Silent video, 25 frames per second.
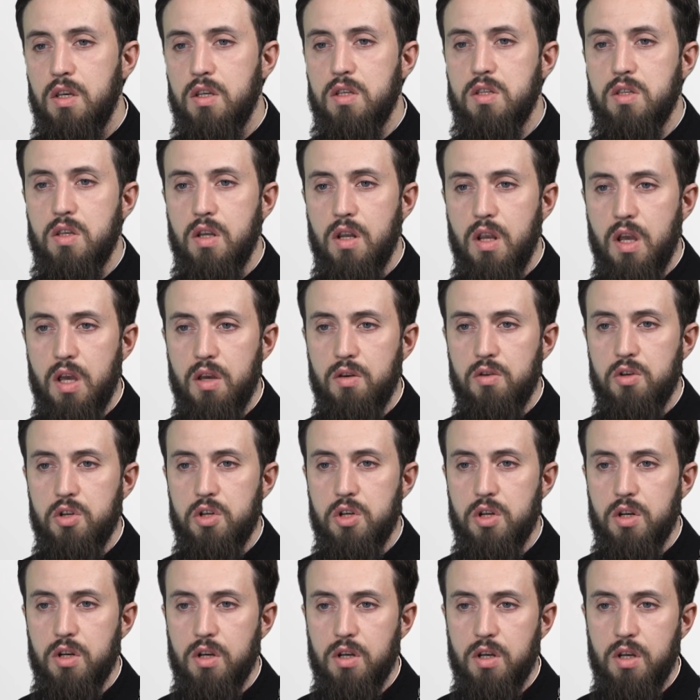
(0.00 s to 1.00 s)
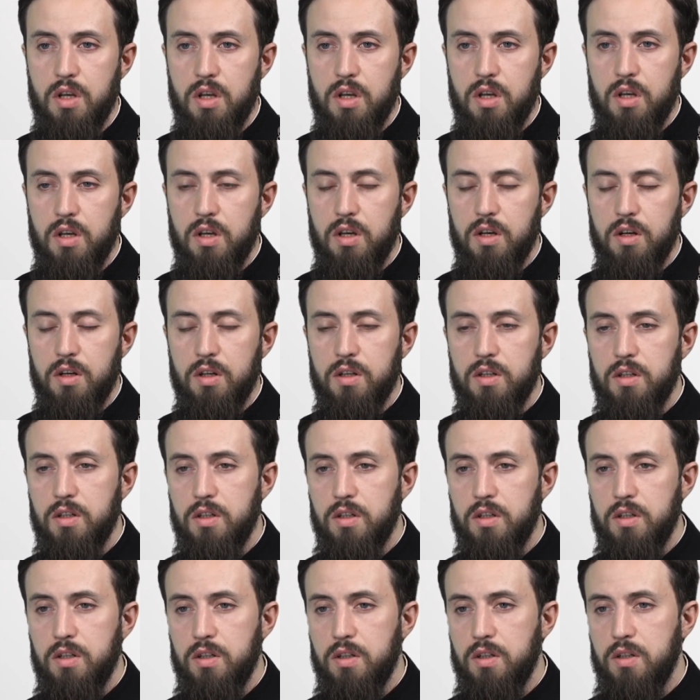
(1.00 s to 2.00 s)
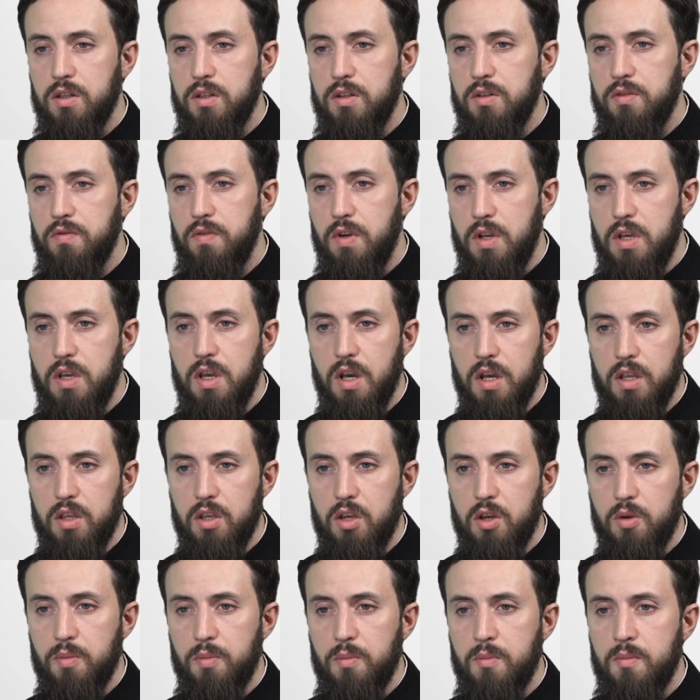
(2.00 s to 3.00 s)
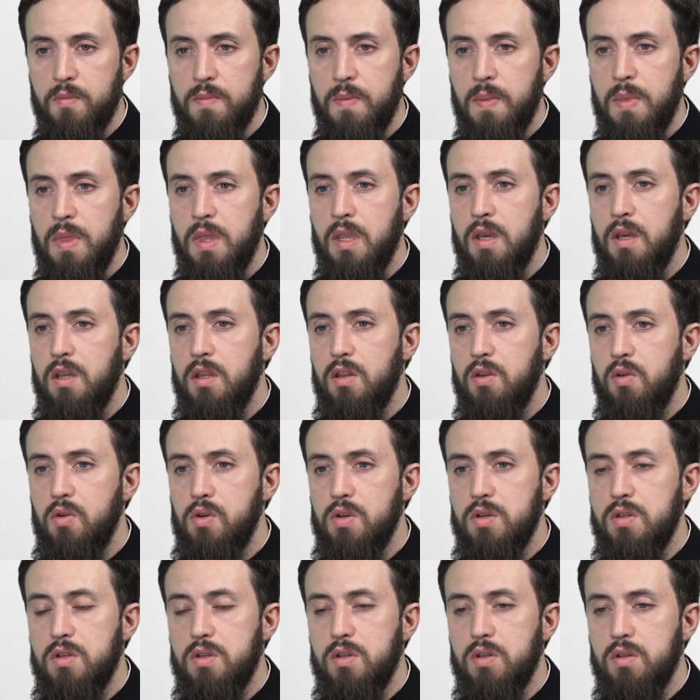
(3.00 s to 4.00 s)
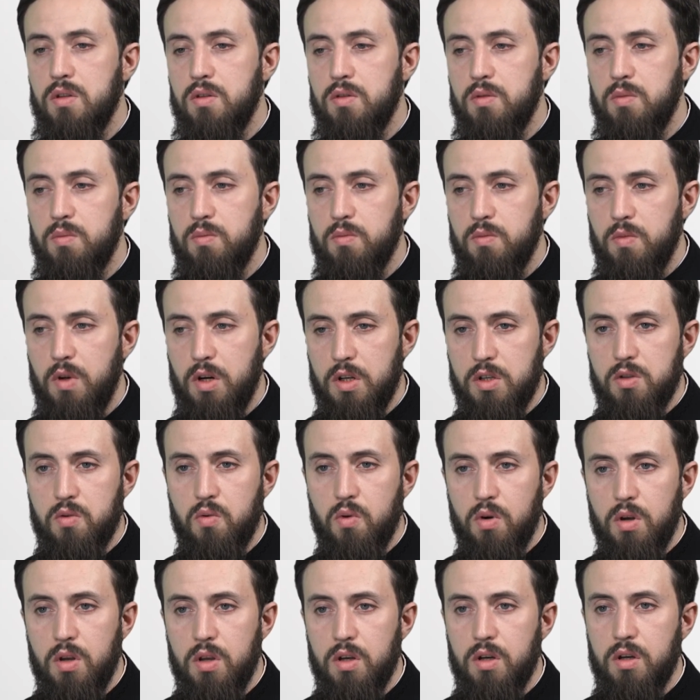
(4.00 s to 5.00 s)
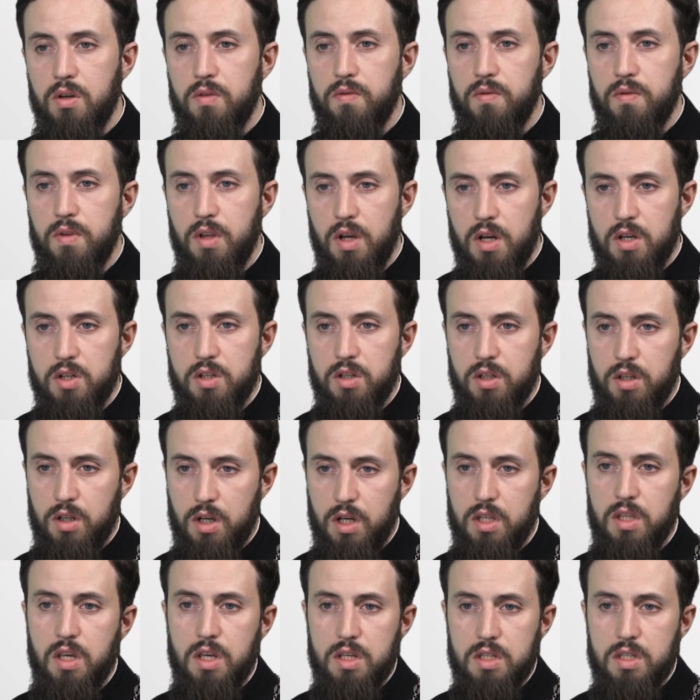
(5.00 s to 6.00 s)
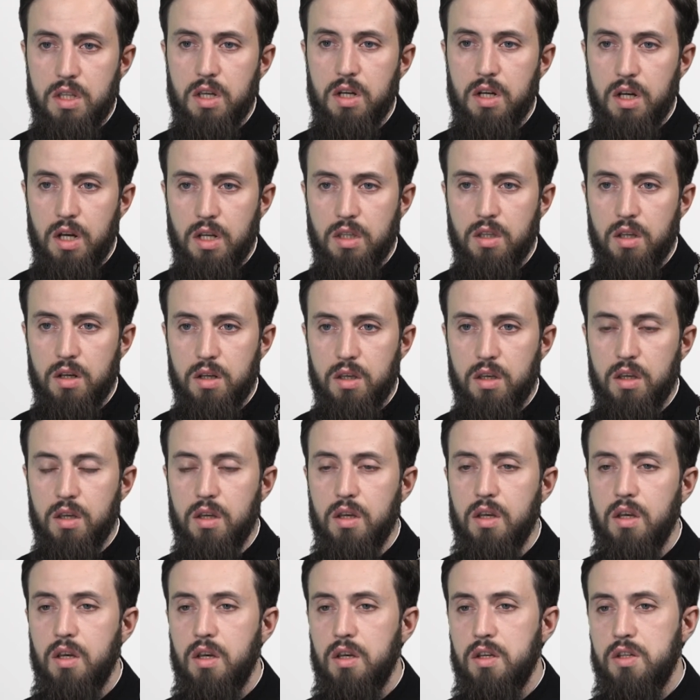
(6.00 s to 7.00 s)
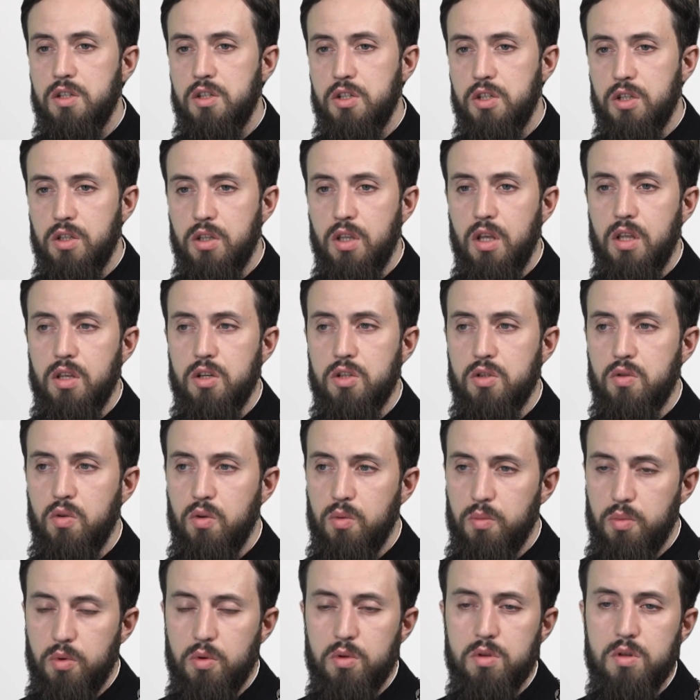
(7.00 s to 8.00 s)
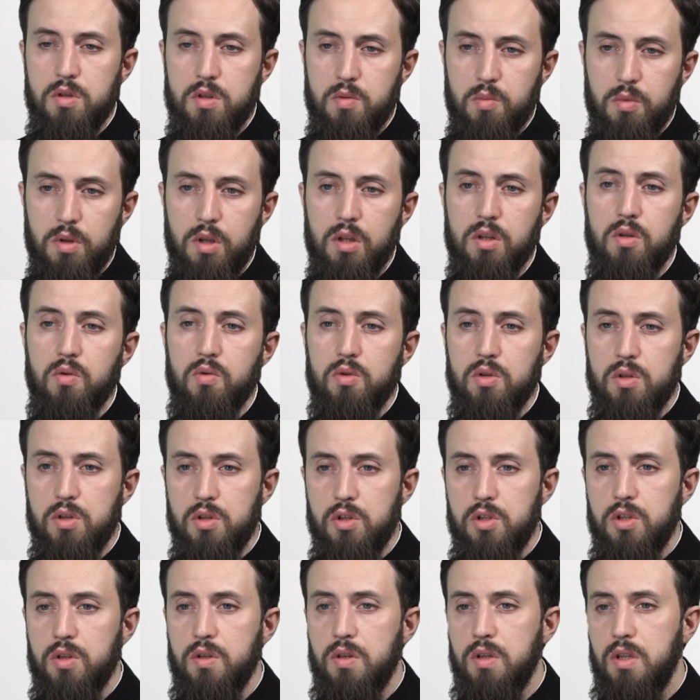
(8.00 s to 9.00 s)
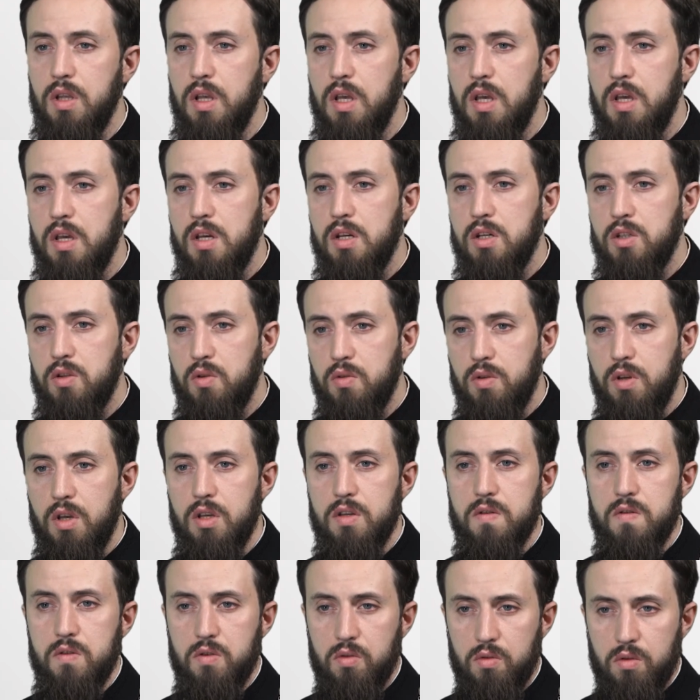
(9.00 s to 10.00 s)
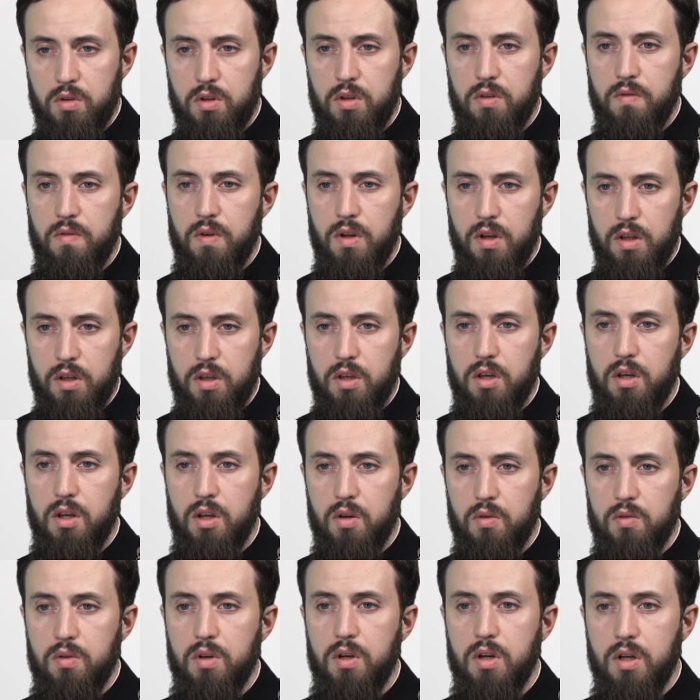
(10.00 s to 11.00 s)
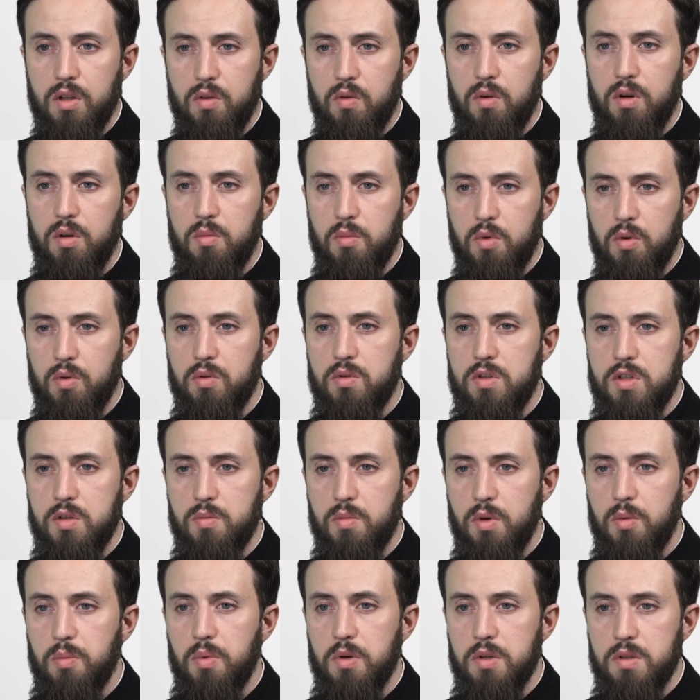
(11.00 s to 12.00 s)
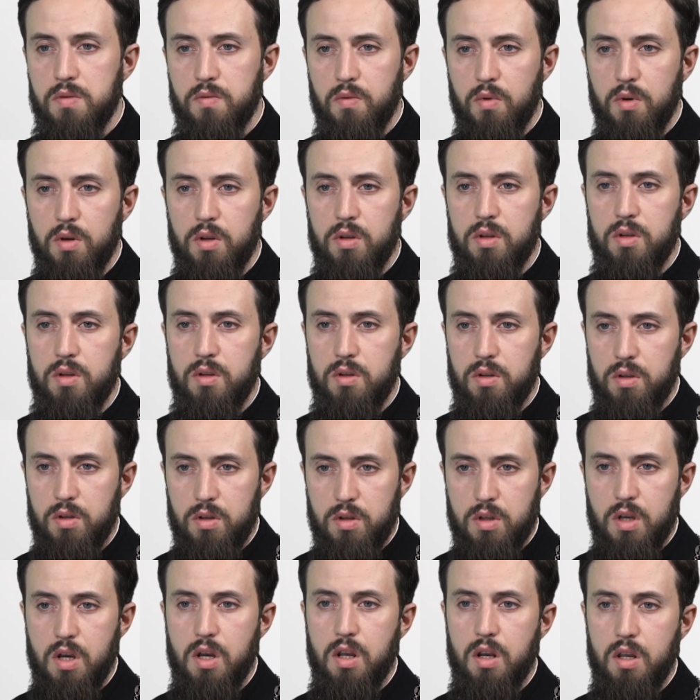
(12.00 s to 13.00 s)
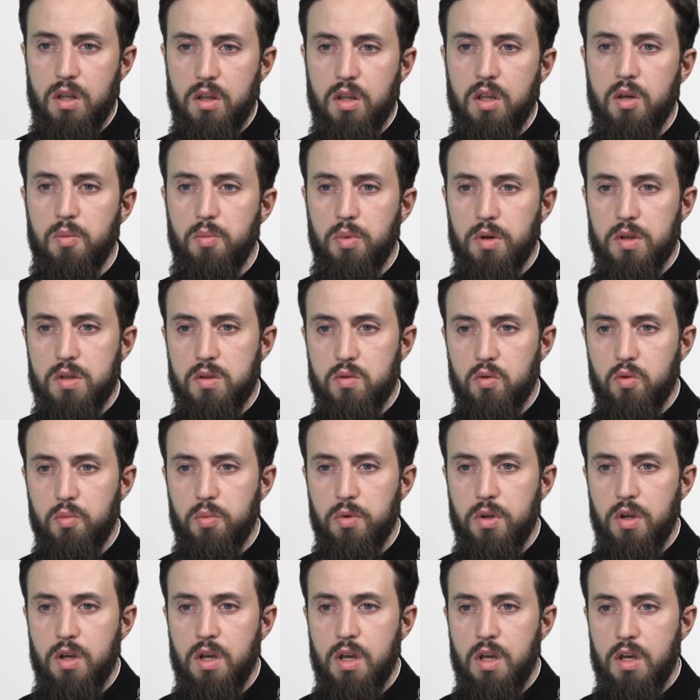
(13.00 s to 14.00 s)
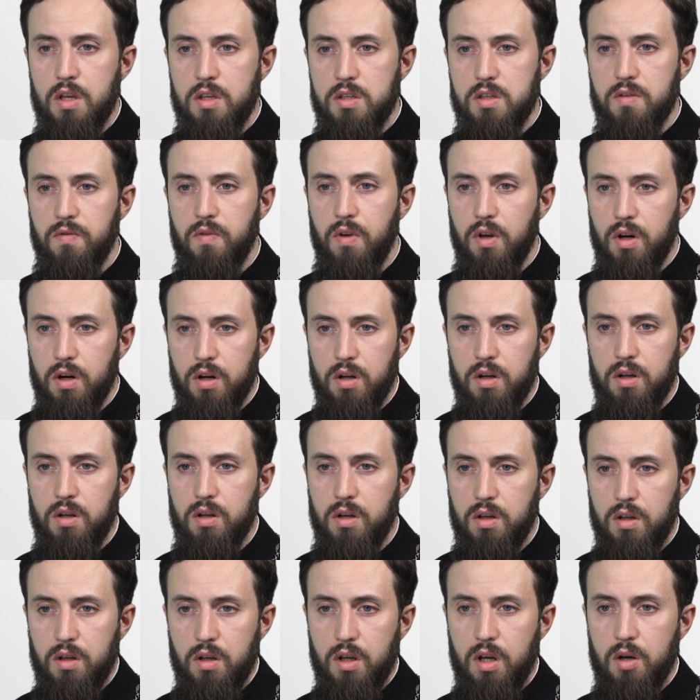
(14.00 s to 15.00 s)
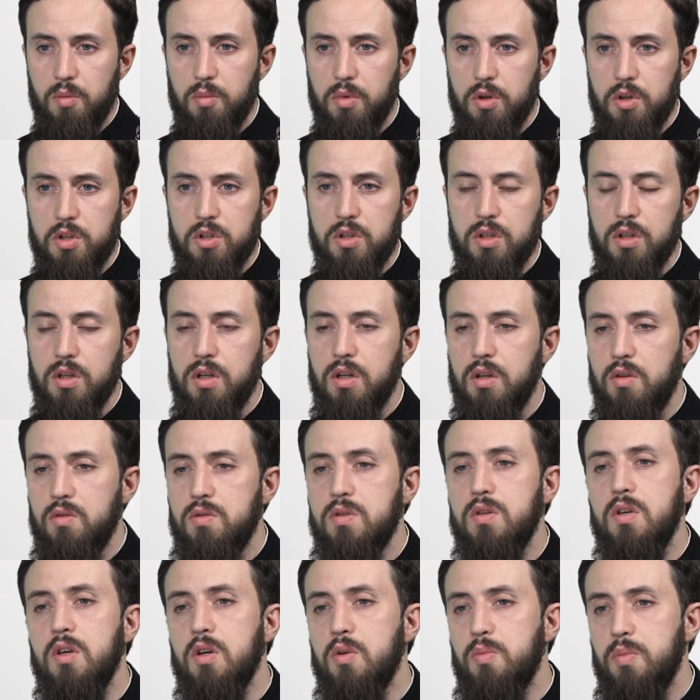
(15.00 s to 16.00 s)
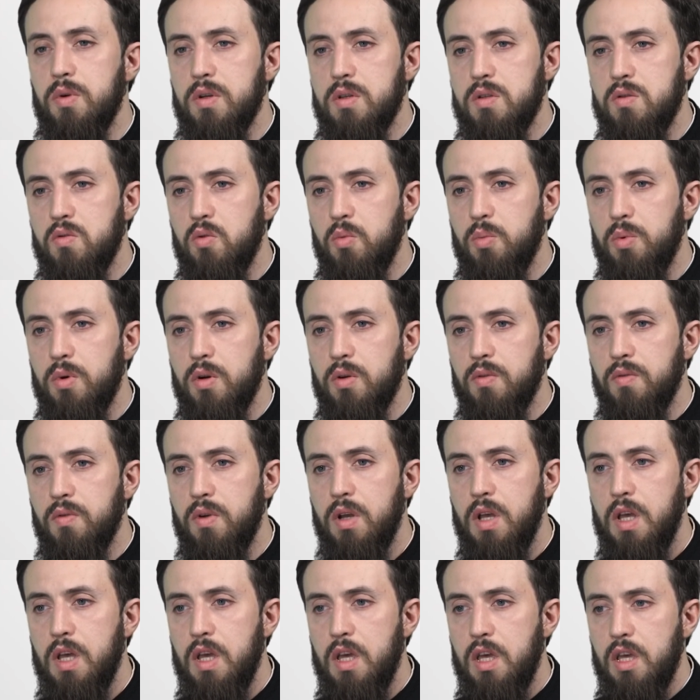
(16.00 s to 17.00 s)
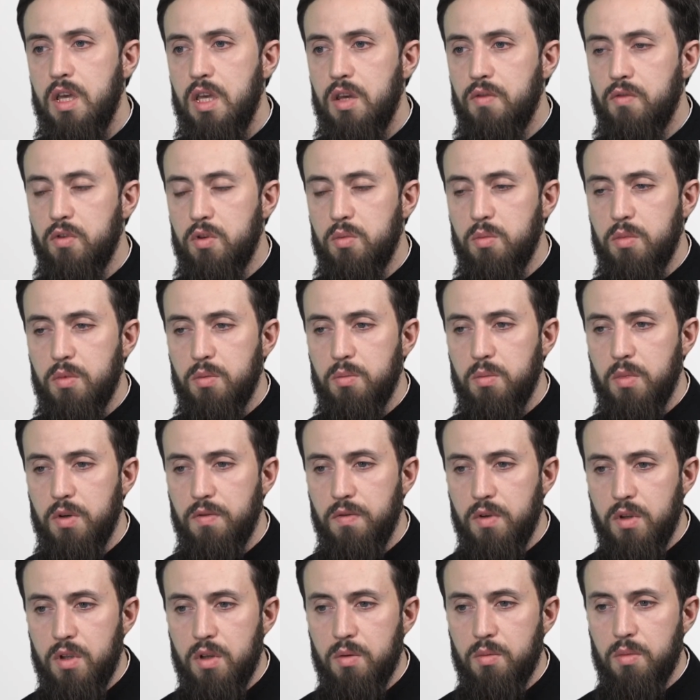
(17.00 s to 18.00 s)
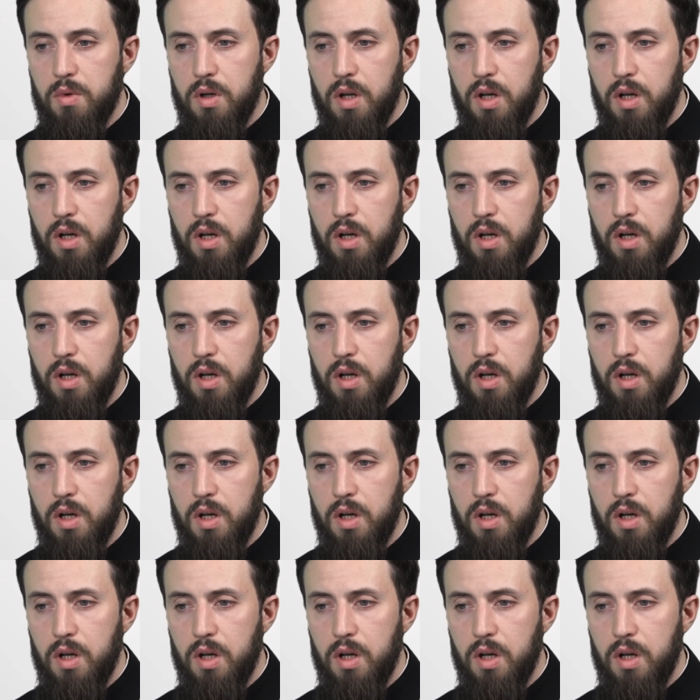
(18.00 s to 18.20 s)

исцеляющее э, влияние. То есть Раскольников, даже находясь на каторге, считал, что он просто смолодушничал, что есть все-таки великие люди, которые могут себе позволить те или иные поступки сверх обычных людских поступков. И вот мы видим,